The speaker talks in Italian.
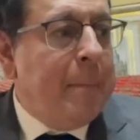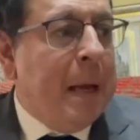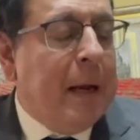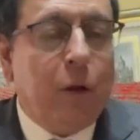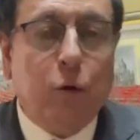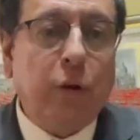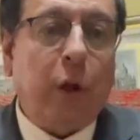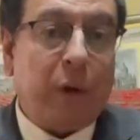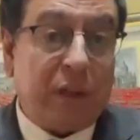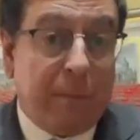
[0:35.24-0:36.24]
Ebbene, in
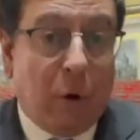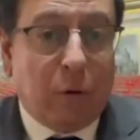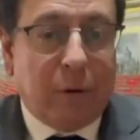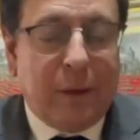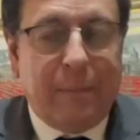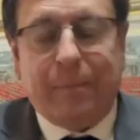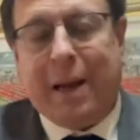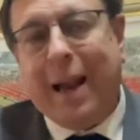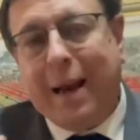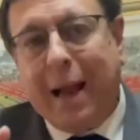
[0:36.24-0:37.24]
tutti questi mondi
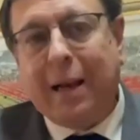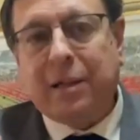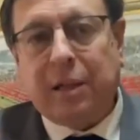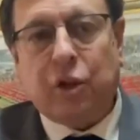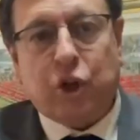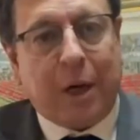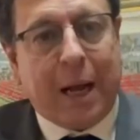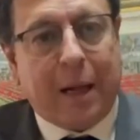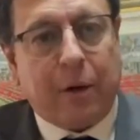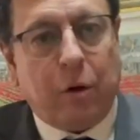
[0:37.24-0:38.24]
l'analisi di
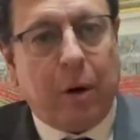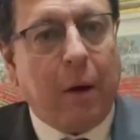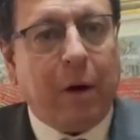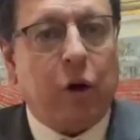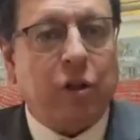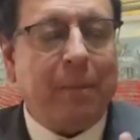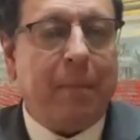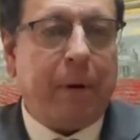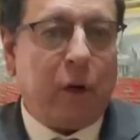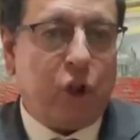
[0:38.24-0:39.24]
scenario è una cosa
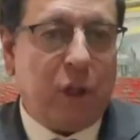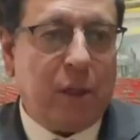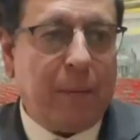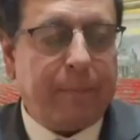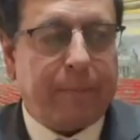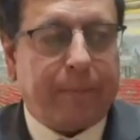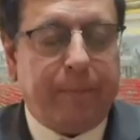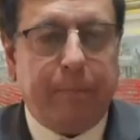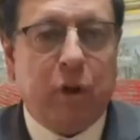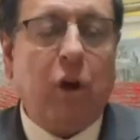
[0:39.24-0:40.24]
ben precisa.
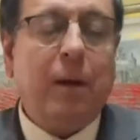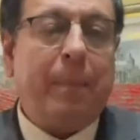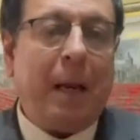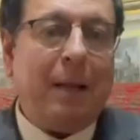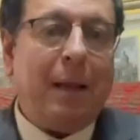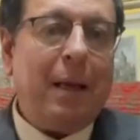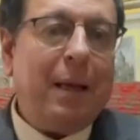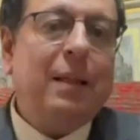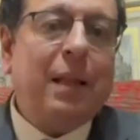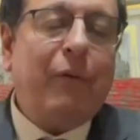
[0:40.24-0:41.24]
Bisogna prendere
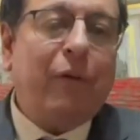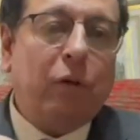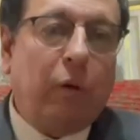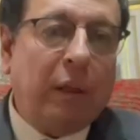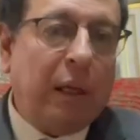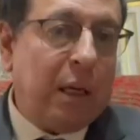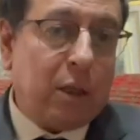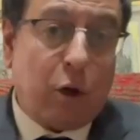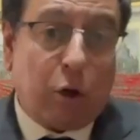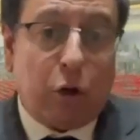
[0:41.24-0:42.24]
i tre fattori di
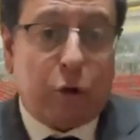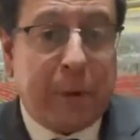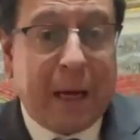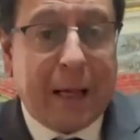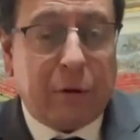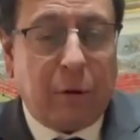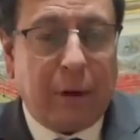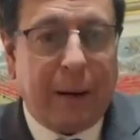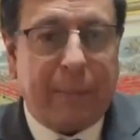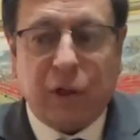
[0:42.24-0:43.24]
rischio che ho
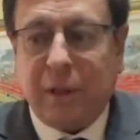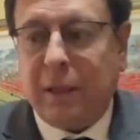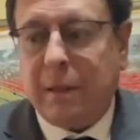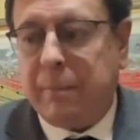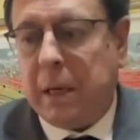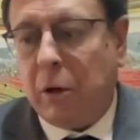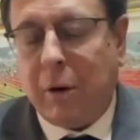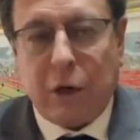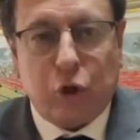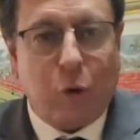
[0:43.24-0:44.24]
spiegato nella precedente
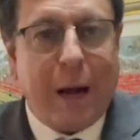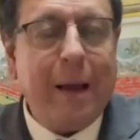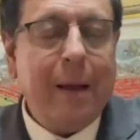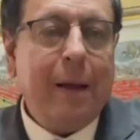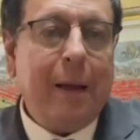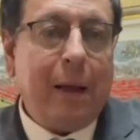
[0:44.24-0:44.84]
pillola, cioè